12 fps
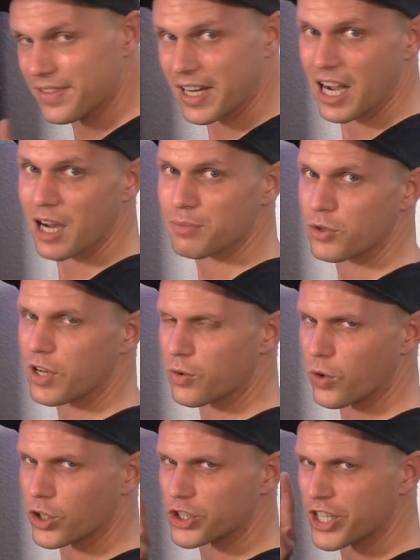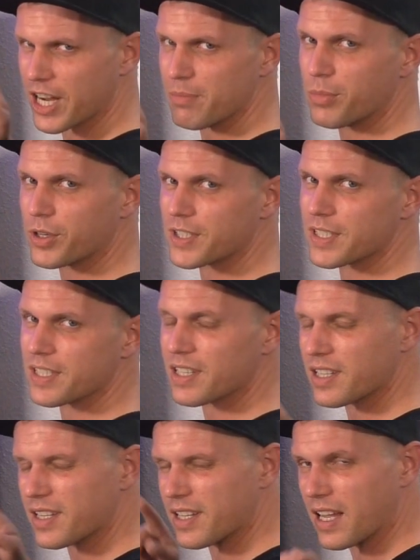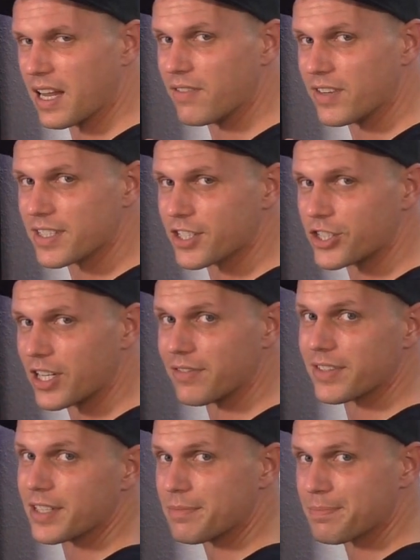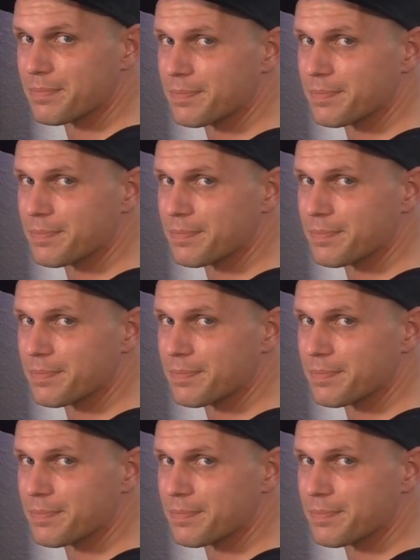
wie gehabt und dann nur noch Scheiben putzen dann haben wir es geschafft.